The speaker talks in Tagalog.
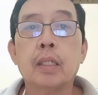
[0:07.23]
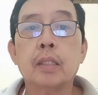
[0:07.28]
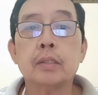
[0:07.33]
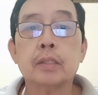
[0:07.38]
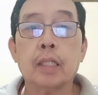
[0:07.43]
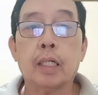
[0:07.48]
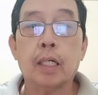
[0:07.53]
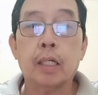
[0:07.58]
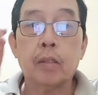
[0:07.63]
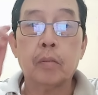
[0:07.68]

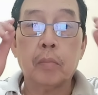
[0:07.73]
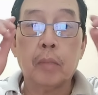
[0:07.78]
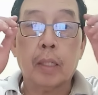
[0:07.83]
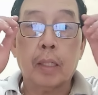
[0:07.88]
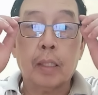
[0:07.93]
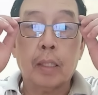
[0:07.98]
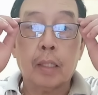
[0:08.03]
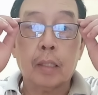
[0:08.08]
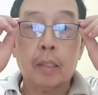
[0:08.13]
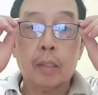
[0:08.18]
Tsaka yung
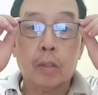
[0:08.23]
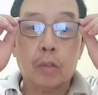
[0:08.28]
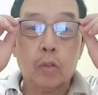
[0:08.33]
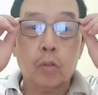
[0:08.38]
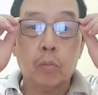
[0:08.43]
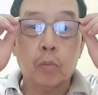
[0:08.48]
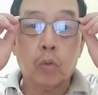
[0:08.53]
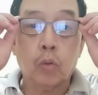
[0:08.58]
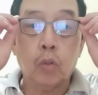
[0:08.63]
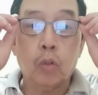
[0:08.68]
mga
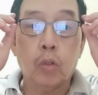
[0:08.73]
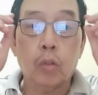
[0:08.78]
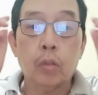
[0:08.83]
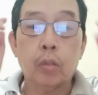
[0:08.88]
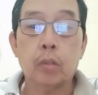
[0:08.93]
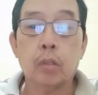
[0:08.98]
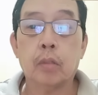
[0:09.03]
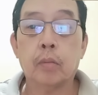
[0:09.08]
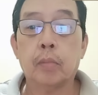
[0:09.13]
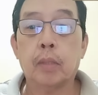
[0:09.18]
nagkumulong
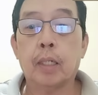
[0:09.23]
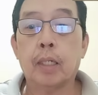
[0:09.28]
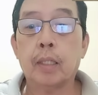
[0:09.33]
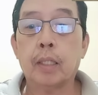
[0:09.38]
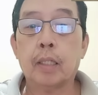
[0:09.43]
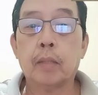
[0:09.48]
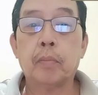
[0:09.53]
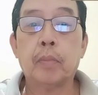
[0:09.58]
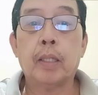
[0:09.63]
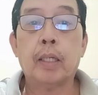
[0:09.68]
o
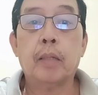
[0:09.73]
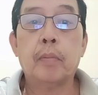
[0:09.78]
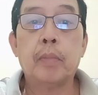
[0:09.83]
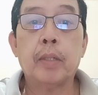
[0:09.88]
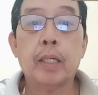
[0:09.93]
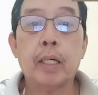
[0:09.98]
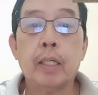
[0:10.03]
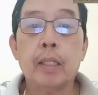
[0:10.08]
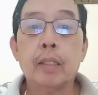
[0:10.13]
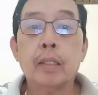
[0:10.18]
mga
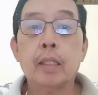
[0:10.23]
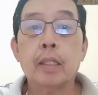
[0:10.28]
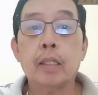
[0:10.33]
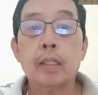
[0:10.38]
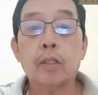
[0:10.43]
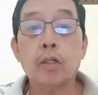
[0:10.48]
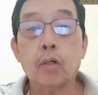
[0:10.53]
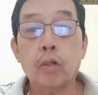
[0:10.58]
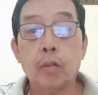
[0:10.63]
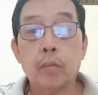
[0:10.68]
nagbigay-bigay.
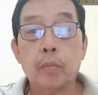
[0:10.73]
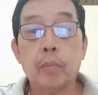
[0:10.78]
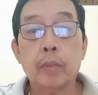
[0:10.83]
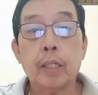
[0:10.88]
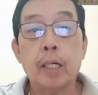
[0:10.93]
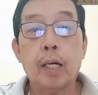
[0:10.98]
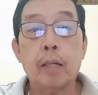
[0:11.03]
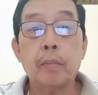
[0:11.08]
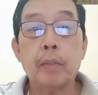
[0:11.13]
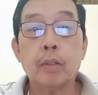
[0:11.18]
Ito,
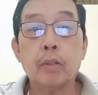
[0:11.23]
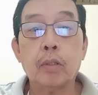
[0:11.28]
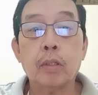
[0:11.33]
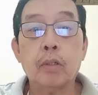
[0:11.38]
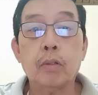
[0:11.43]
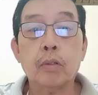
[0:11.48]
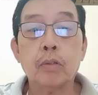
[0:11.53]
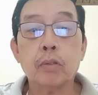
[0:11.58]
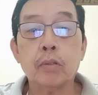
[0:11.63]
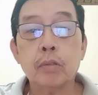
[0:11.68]
gamit ko
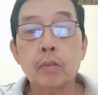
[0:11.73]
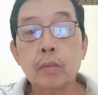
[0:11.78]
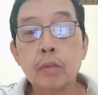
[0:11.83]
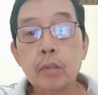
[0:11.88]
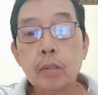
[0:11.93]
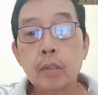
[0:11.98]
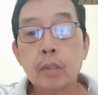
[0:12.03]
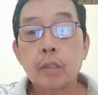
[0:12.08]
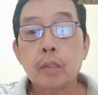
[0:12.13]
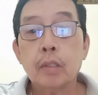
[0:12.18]
na ho itong
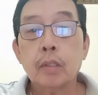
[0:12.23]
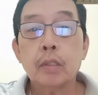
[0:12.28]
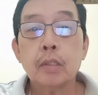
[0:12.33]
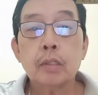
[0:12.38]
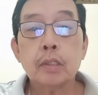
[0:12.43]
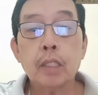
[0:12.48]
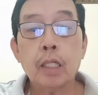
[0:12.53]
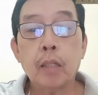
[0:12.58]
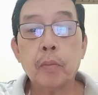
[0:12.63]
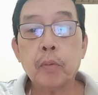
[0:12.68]

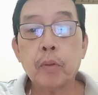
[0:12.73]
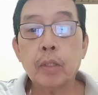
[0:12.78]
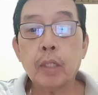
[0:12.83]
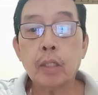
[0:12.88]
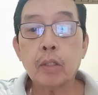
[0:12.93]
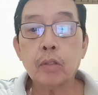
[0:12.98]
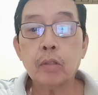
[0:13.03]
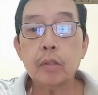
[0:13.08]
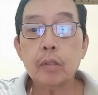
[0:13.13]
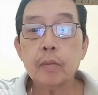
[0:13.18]
cellphone
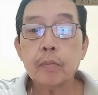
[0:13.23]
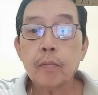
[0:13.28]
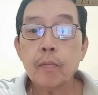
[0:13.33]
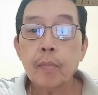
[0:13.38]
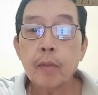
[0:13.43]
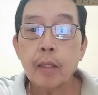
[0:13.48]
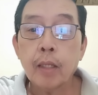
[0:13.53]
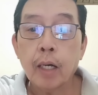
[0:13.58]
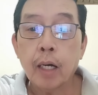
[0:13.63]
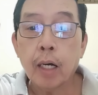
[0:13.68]
na to.
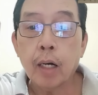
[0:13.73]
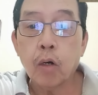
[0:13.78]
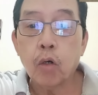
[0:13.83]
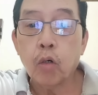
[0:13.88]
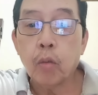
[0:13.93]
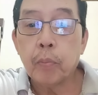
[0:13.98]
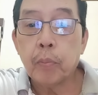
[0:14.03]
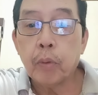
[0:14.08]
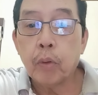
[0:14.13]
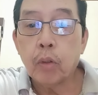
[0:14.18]
Uh,
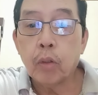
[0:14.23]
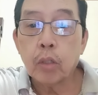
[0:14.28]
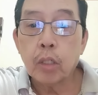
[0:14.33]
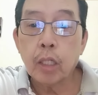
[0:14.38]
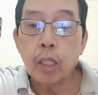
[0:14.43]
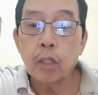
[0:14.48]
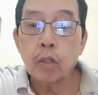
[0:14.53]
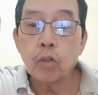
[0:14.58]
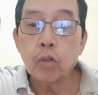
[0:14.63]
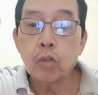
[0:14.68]
Oppo
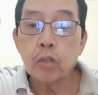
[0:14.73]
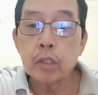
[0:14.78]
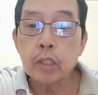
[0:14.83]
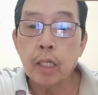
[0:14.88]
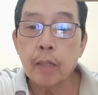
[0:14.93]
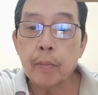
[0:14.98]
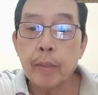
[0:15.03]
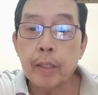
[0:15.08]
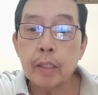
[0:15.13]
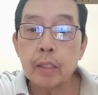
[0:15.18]
Reno
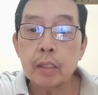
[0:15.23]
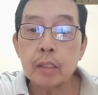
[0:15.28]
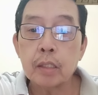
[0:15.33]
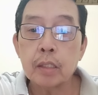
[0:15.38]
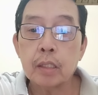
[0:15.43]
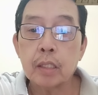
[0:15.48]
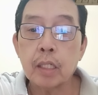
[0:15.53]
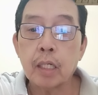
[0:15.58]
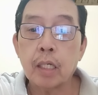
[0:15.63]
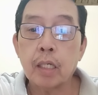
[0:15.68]

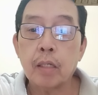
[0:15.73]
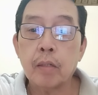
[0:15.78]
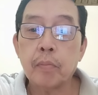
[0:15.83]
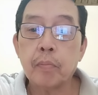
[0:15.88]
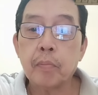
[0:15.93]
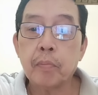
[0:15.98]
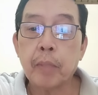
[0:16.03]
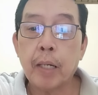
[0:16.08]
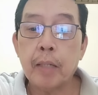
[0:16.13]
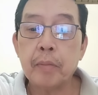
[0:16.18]
7Z
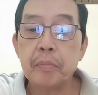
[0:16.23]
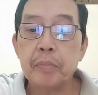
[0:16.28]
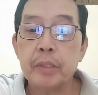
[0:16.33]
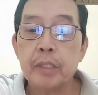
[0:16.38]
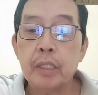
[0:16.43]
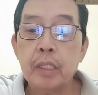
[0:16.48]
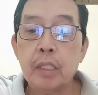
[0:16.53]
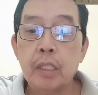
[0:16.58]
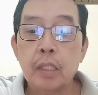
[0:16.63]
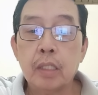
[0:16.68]

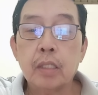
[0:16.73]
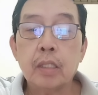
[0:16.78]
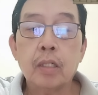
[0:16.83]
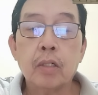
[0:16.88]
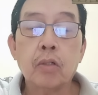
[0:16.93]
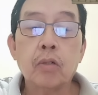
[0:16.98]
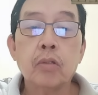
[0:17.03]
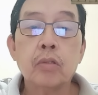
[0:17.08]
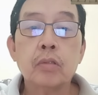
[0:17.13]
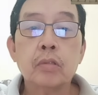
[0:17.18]
5G.
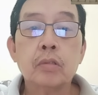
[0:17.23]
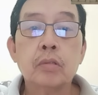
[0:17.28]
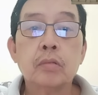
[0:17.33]
Oh.